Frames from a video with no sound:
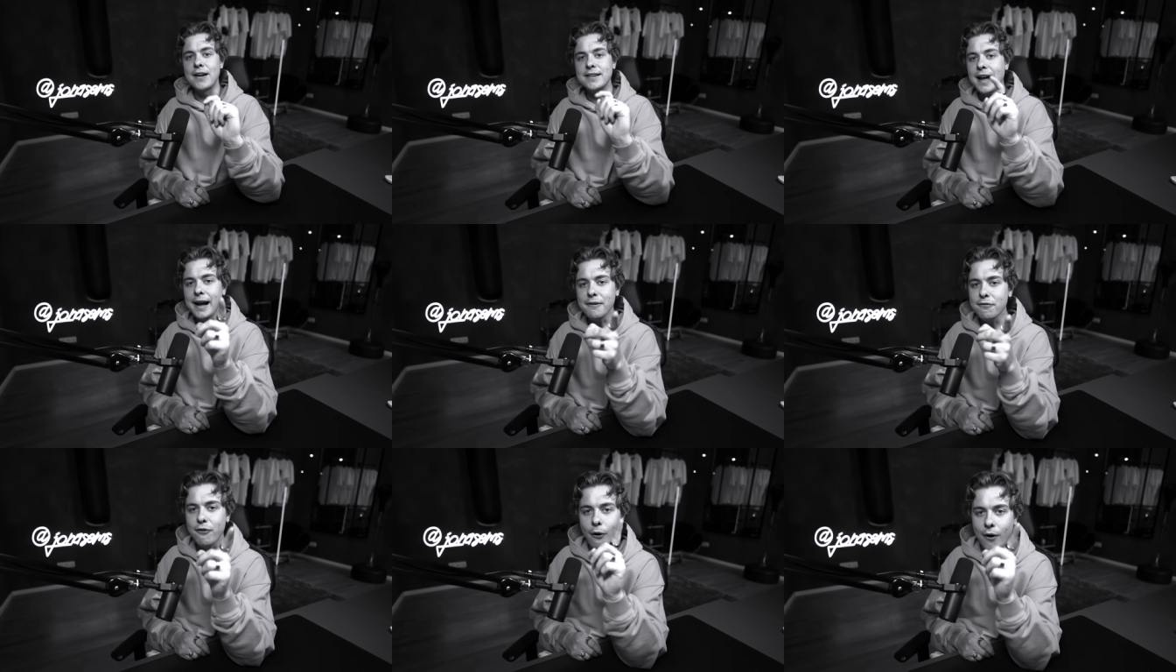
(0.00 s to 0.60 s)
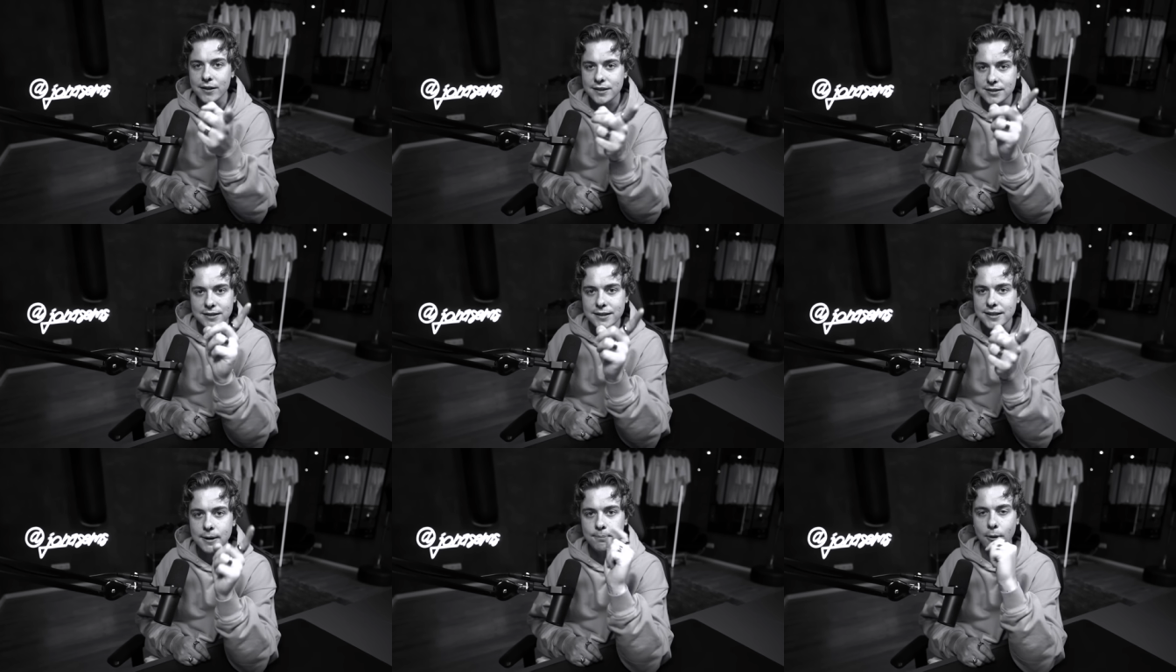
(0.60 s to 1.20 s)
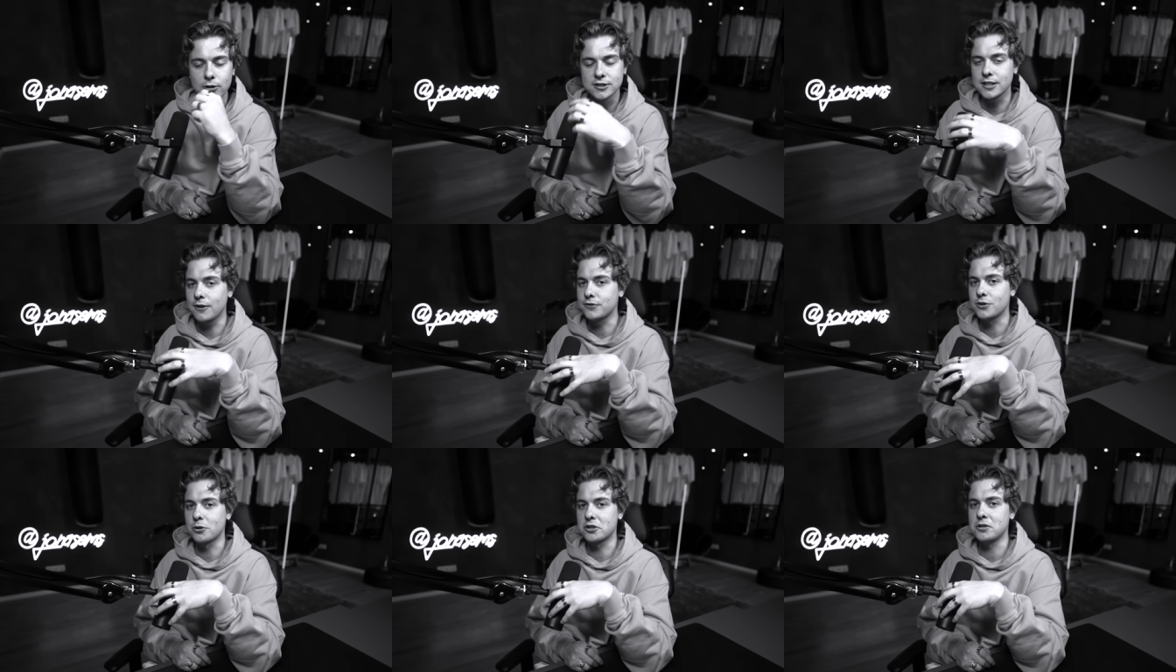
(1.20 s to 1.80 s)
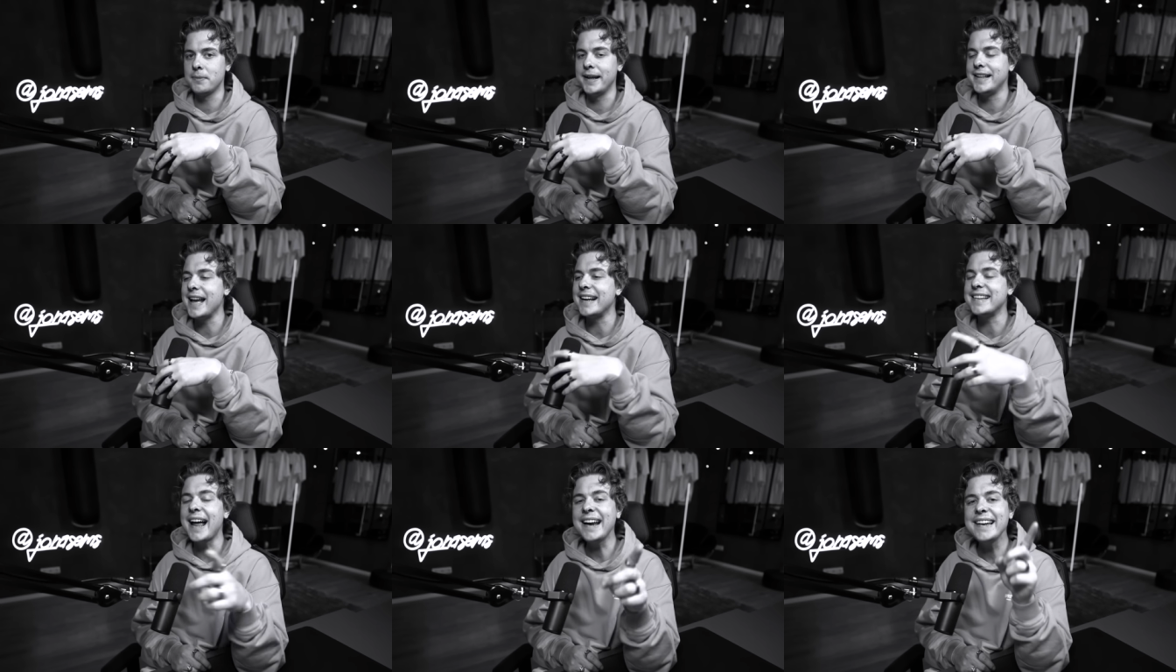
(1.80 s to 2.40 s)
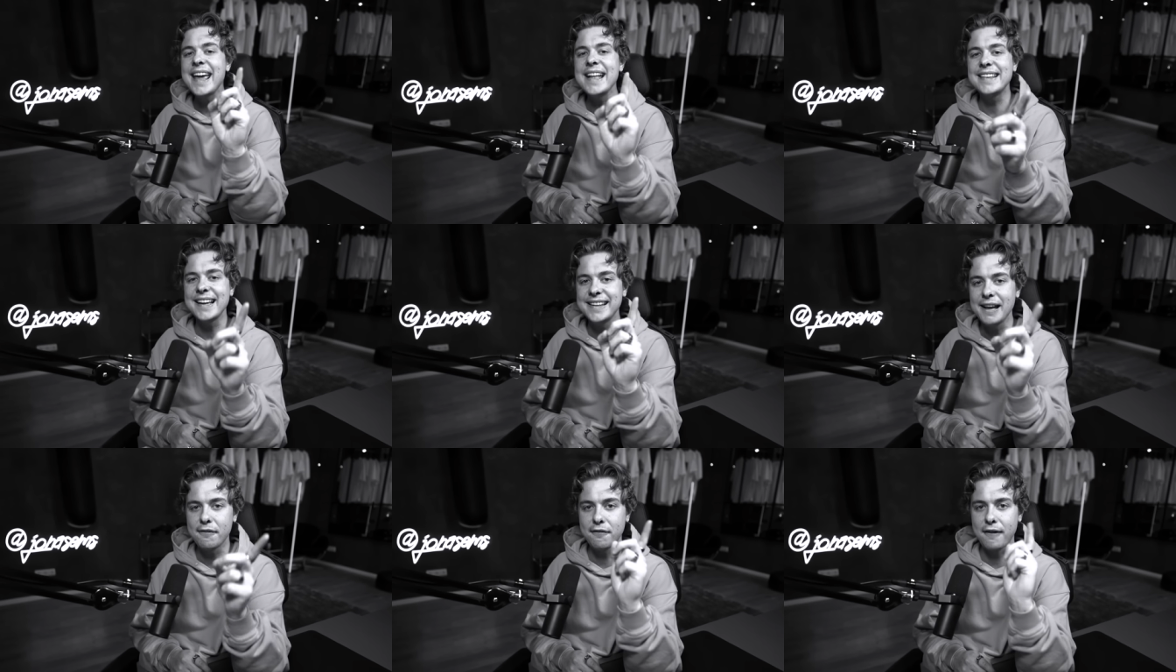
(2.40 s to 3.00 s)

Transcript: wenn dein Freund dich nicht gepostet hat auf Social Media, dann geht der dir